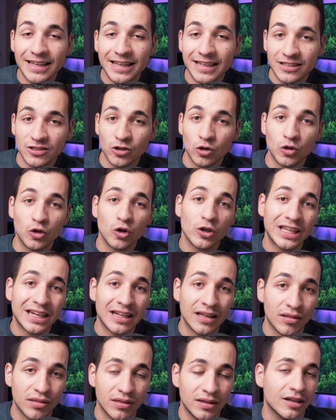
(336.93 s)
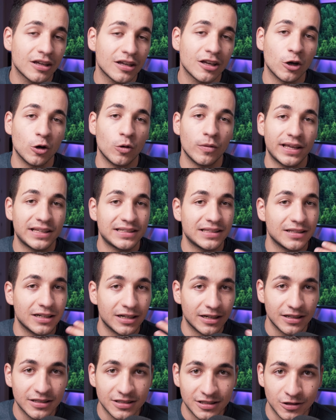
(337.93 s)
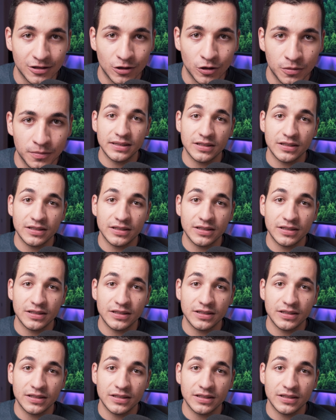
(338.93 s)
eso no quiere decir que no vayas a tener éxito.